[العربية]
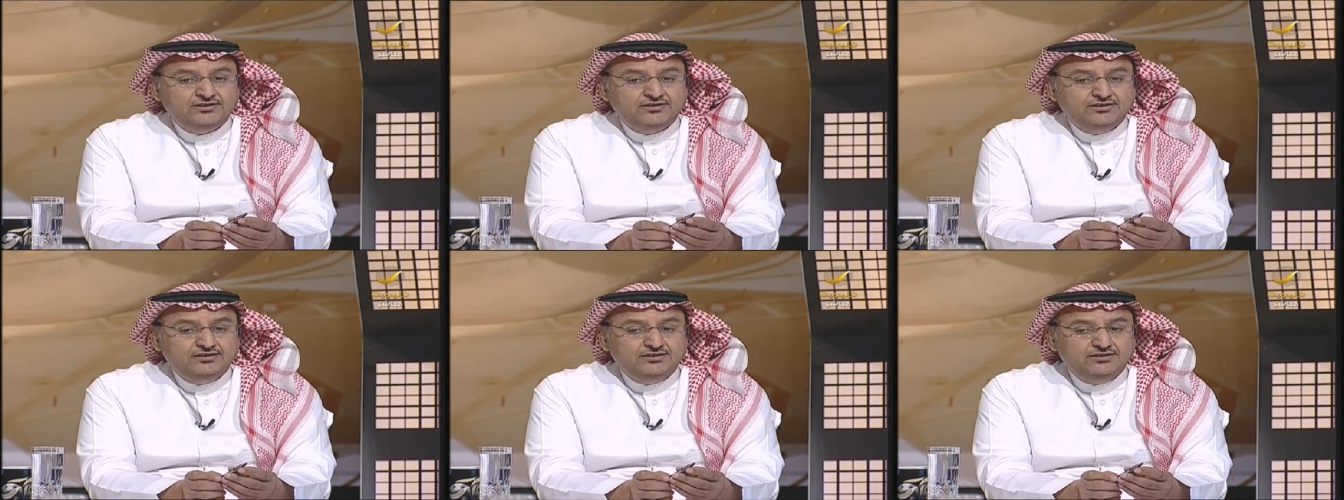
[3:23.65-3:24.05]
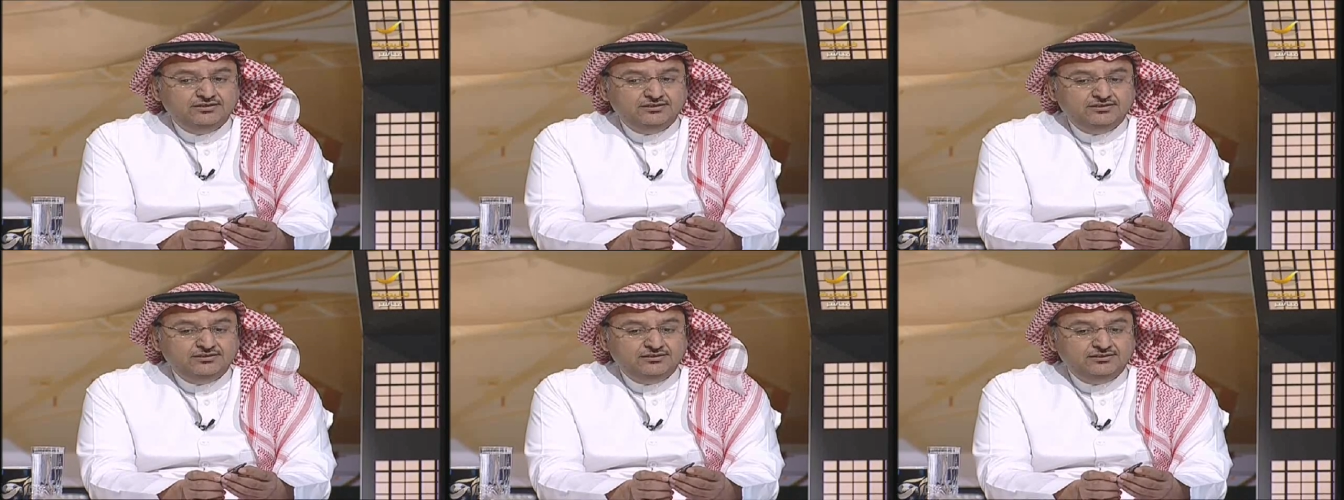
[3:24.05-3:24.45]

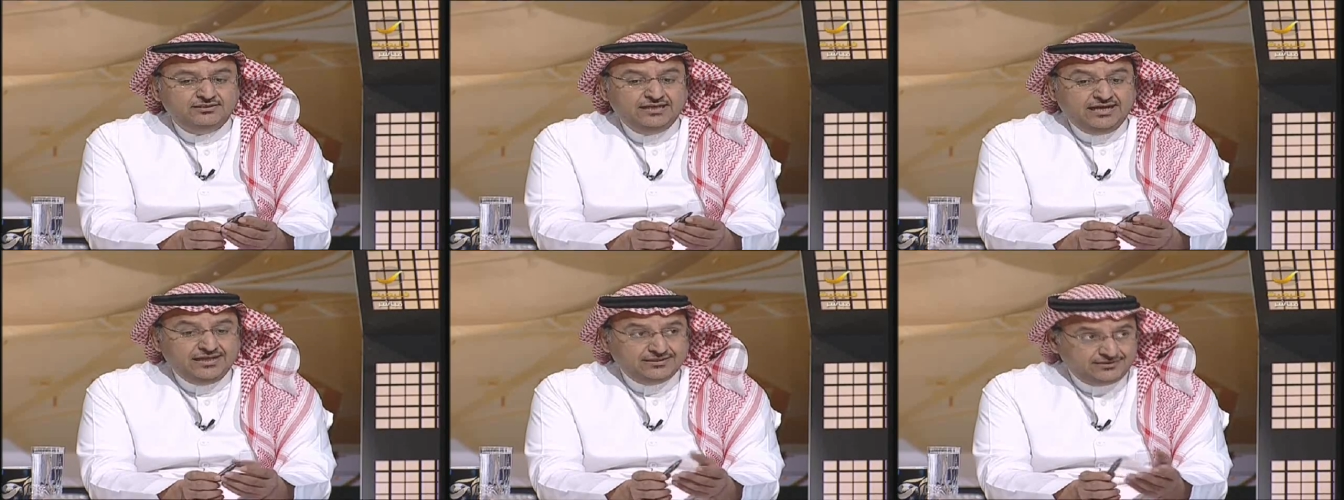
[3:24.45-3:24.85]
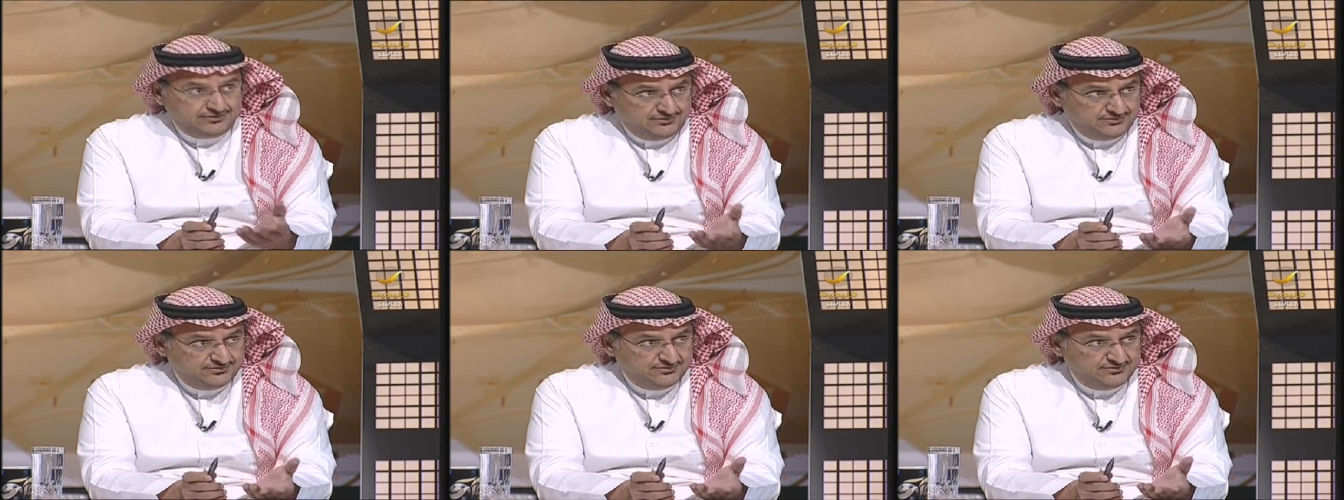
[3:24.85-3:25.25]
أه
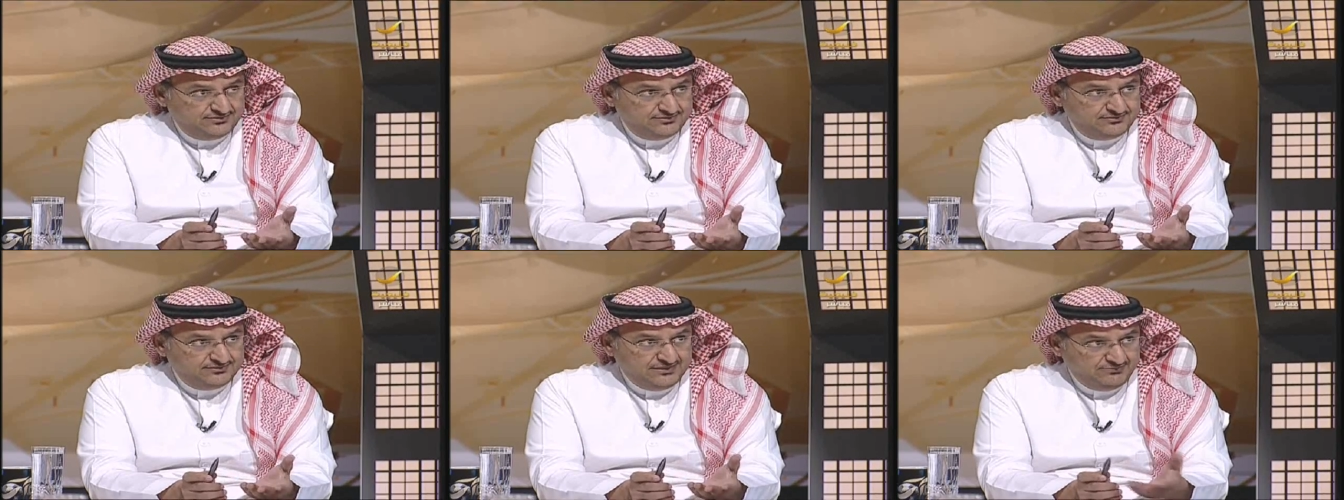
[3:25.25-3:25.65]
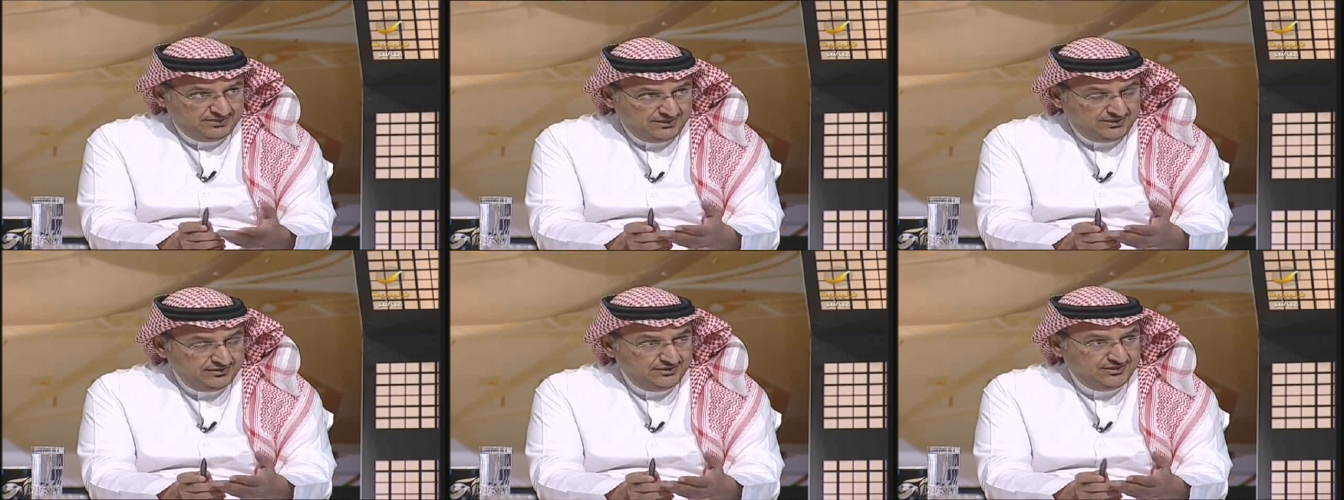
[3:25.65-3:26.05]
لاحظت كما
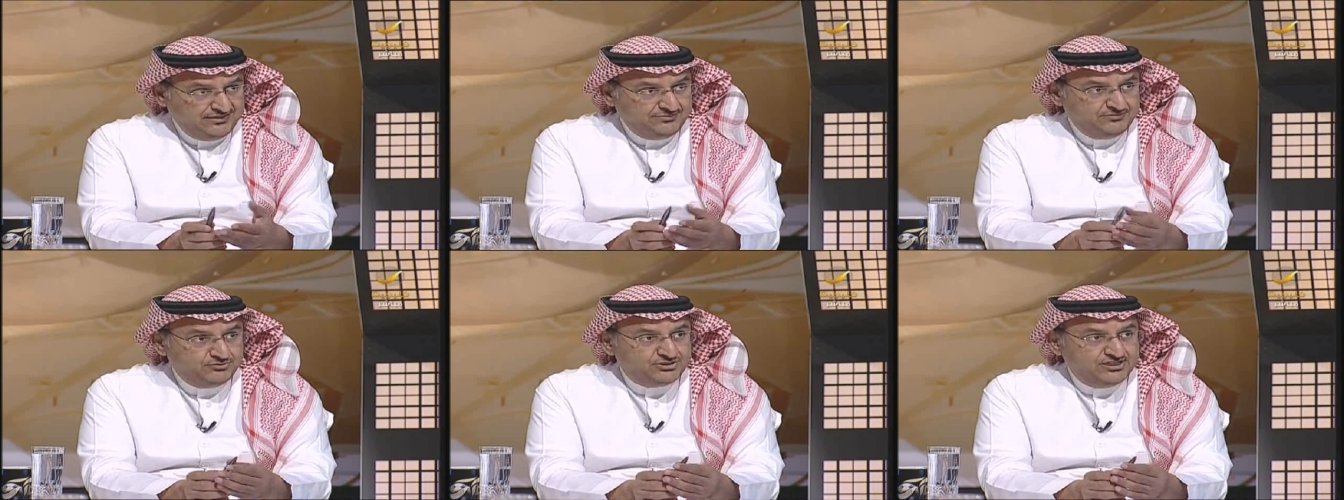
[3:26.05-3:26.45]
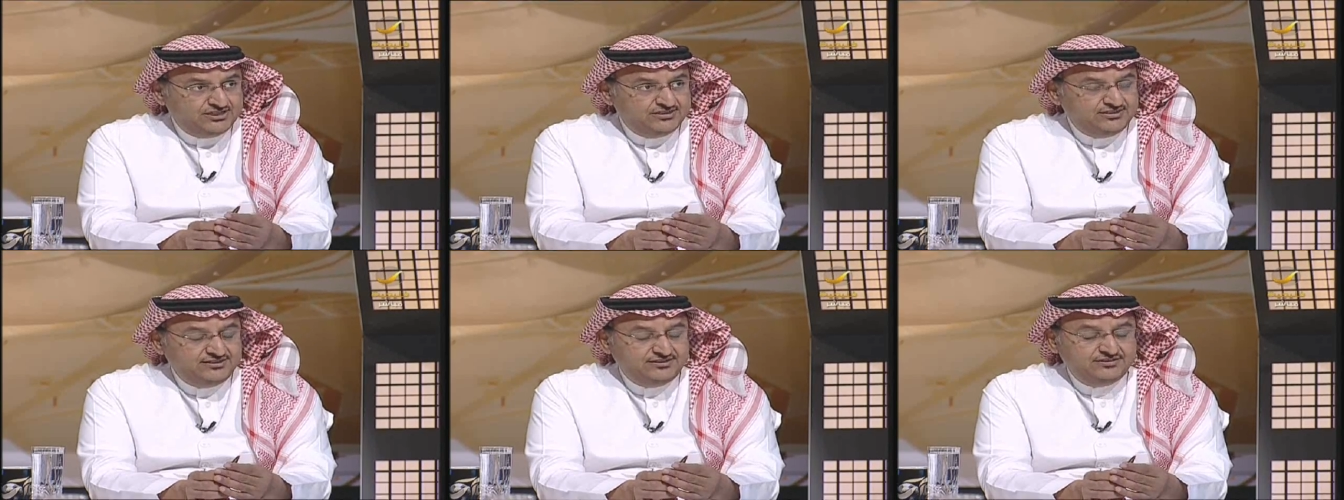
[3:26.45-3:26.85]
لاحظ أغلب
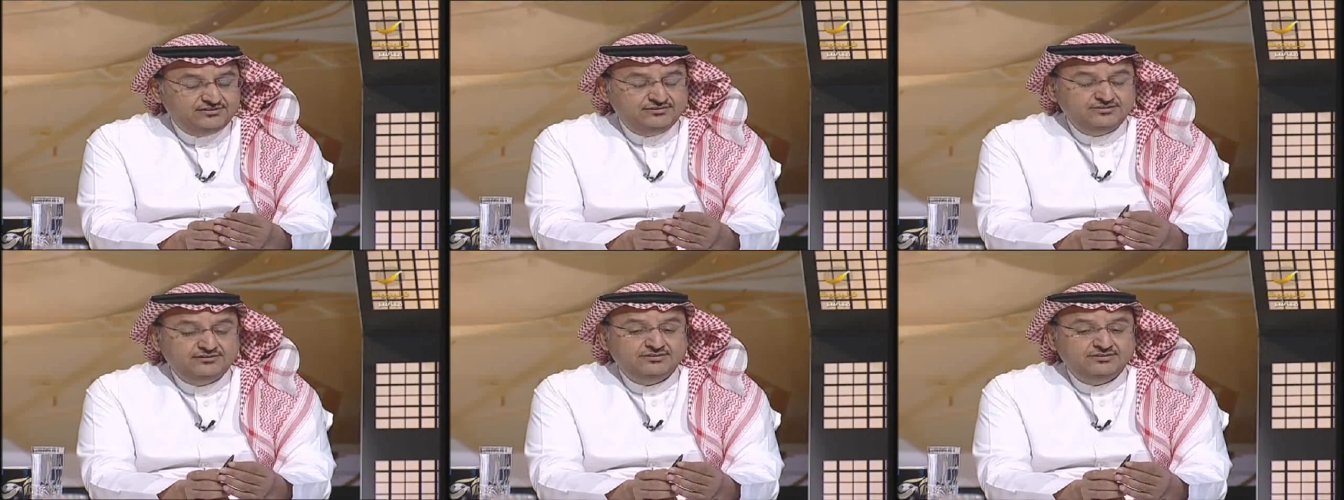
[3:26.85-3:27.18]
المشاهدين